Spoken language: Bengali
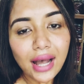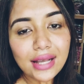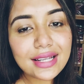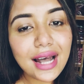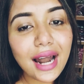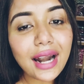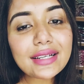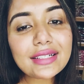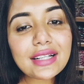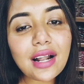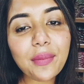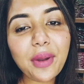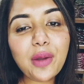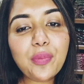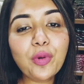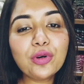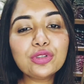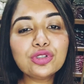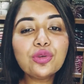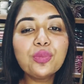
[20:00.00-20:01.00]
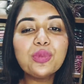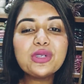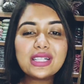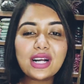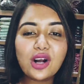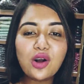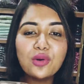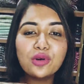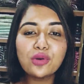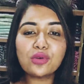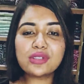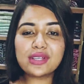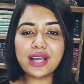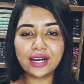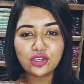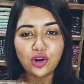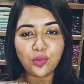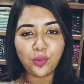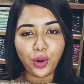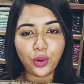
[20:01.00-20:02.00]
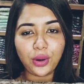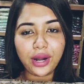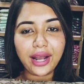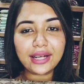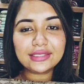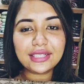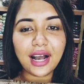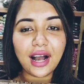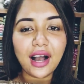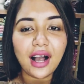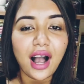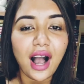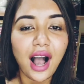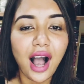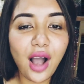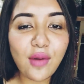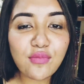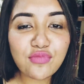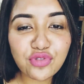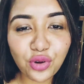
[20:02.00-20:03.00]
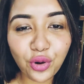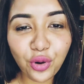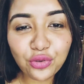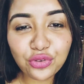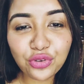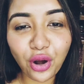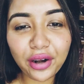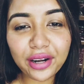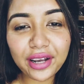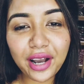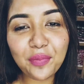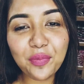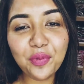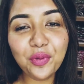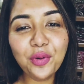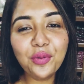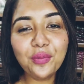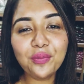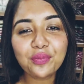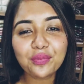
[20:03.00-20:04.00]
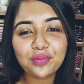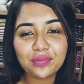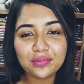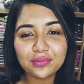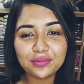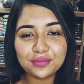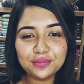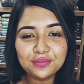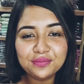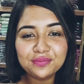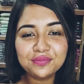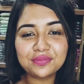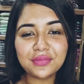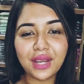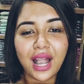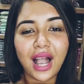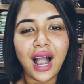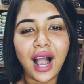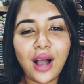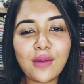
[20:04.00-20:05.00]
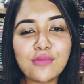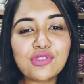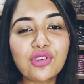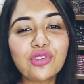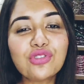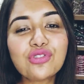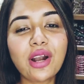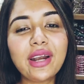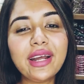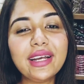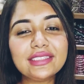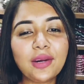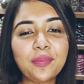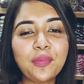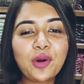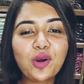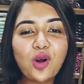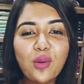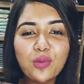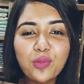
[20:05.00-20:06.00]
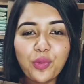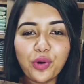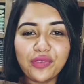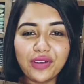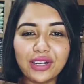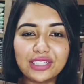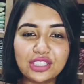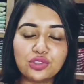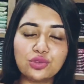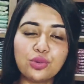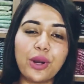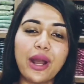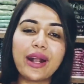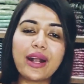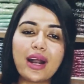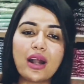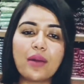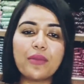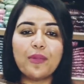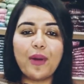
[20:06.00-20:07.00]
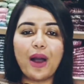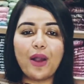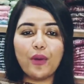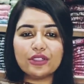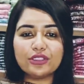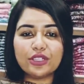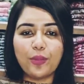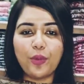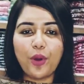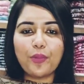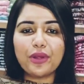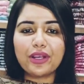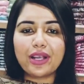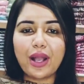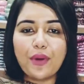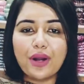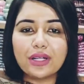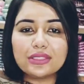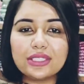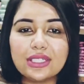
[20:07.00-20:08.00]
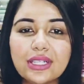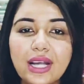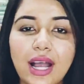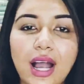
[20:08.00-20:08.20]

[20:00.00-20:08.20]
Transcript: যারা ইসলাম এই পর্যন্ত বিশটা কাউন্ট করছি একটাও পড়ো নাই আচ্ছা আই এম সো সরি আপু আম সো সরি যে কমেন্ট করে ফেলেছি সুরাইয়া খান আমি ভালো আছি আপু আপনি কেমন আছেন